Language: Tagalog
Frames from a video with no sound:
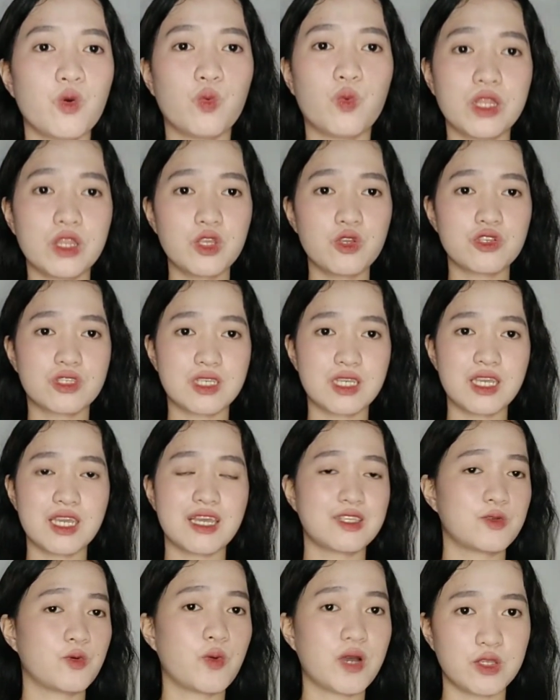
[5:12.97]
What you see
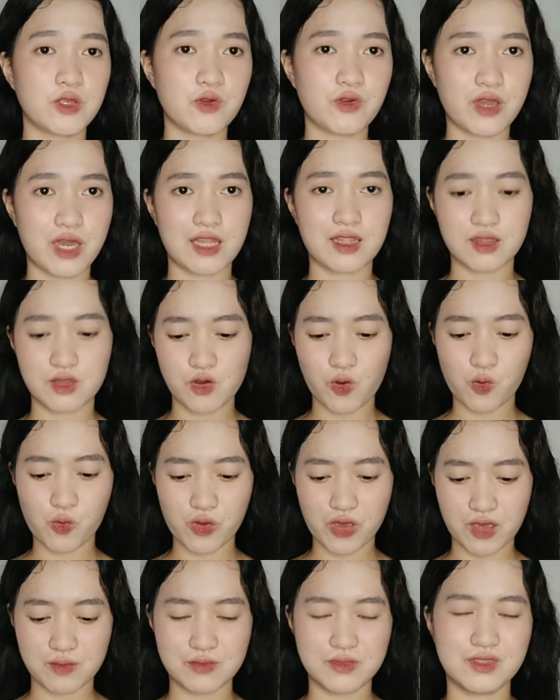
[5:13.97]
is what you get.
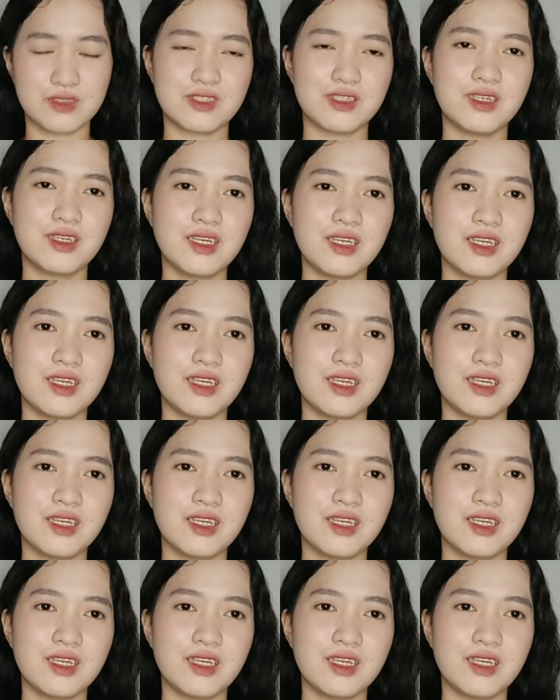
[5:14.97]
OMG.